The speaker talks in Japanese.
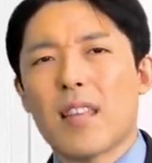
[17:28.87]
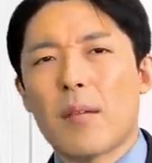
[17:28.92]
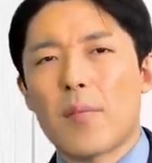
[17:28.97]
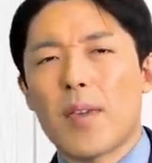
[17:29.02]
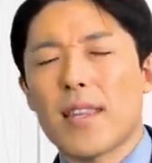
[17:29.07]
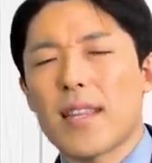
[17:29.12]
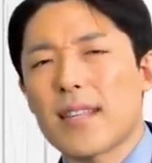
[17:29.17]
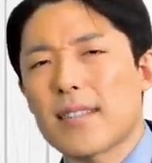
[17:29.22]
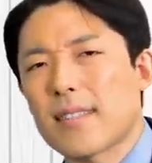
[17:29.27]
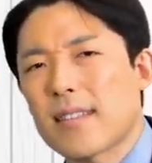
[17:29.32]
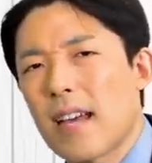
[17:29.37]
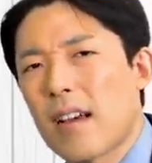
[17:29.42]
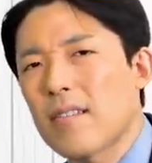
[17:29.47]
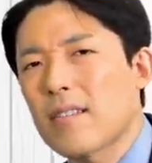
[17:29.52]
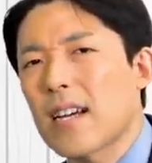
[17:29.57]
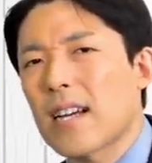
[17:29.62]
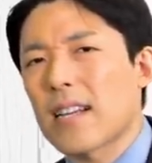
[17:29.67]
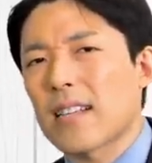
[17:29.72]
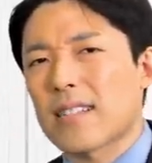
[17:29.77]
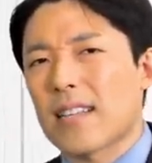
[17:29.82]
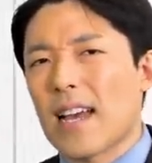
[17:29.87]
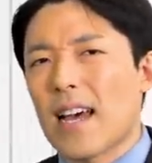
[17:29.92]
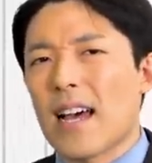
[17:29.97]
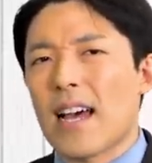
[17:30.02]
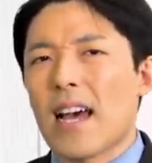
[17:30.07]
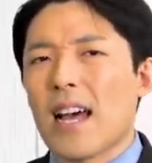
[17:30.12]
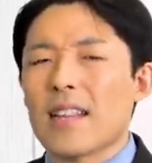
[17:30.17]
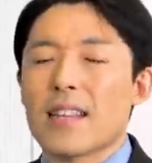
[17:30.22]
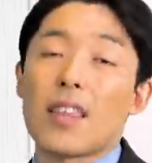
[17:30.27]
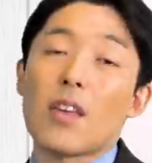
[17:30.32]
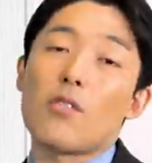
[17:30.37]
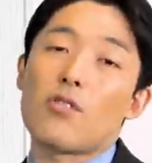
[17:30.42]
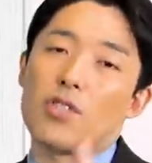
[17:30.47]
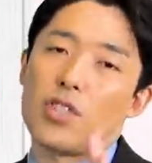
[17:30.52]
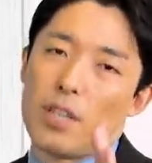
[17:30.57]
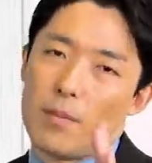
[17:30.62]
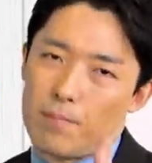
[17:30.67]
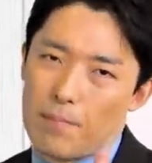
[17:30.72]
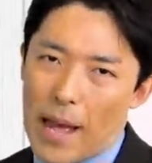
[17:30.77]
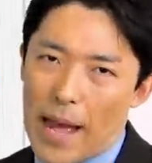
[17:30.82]
てみんな使うからさーっていう
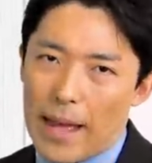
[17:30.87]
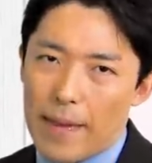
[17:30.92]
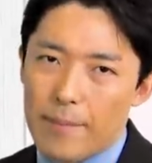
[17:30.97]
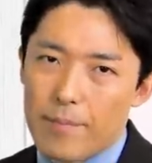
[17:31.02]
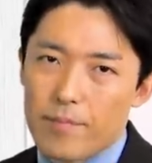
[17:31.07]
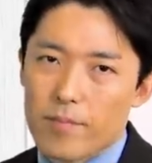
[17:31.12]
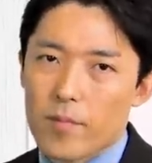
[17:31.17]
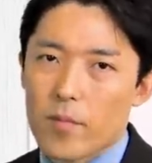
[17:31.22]
心配。